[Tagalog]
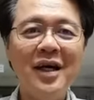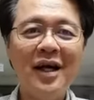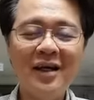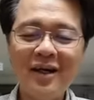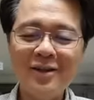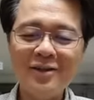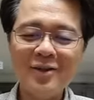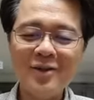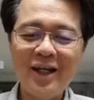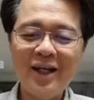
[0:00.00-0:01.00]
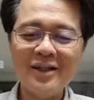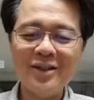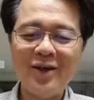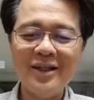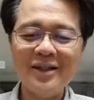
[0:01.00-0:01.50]
uh, ano tong
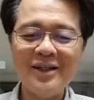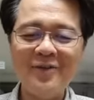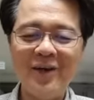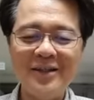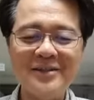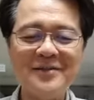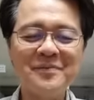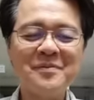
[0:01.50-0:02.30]
electronic device.